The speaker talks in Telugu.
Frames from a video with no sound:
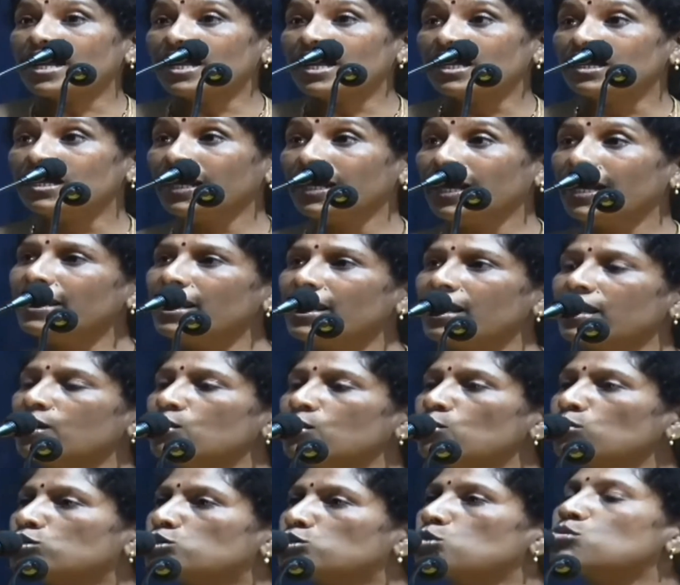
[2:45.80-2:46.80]
అనే ని
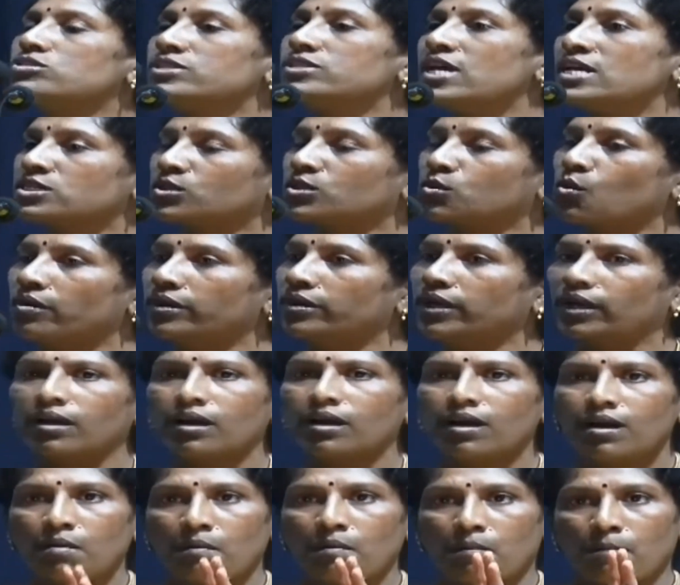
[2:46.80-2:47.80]
నువ్వు చూస్ చేసుకో
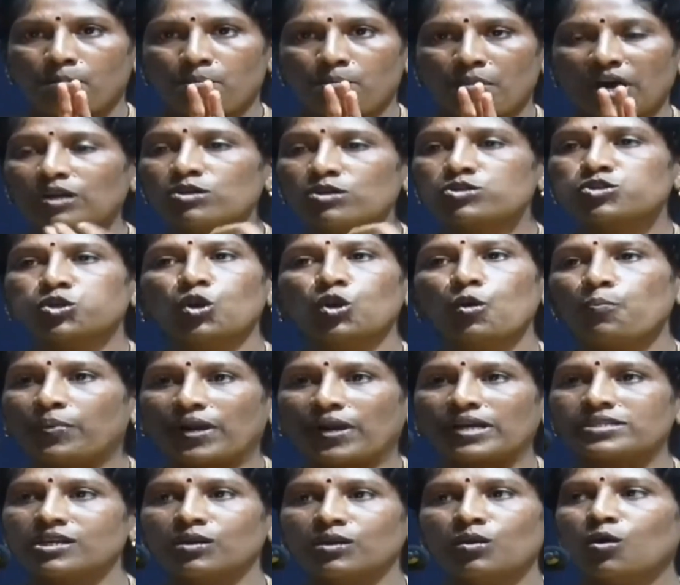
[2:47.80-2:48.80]
అంటారు మనుషులు
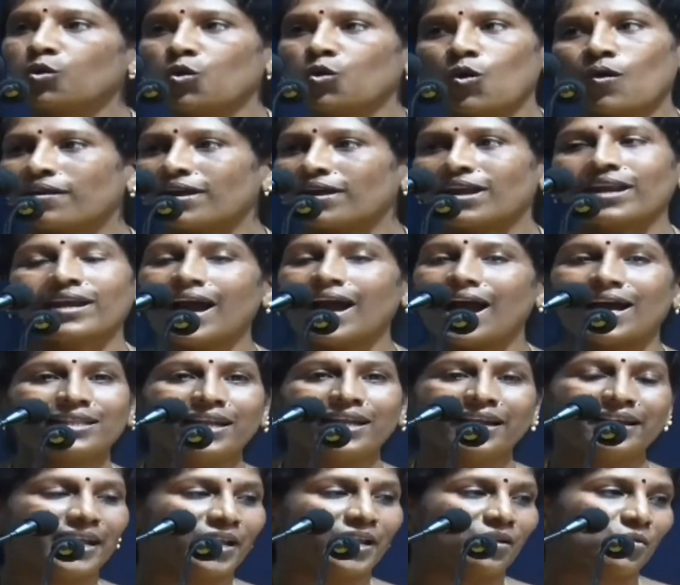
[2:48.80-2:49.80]
ప్రజలు గొర్రెలు
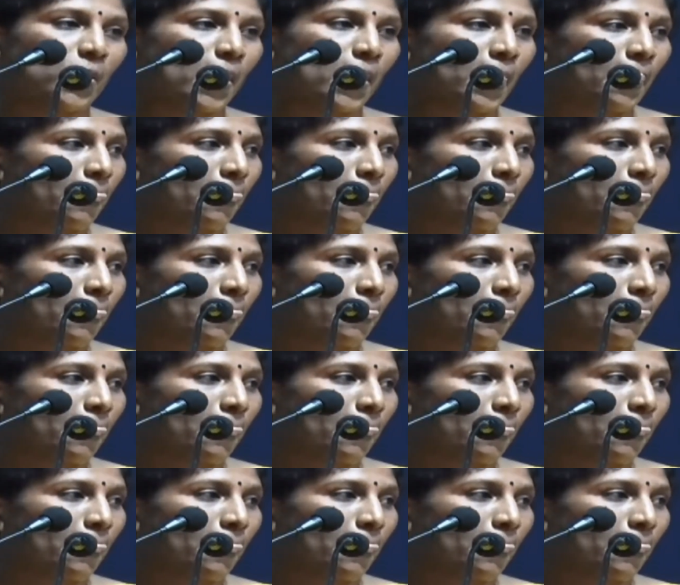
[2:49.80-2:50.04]
కాదండి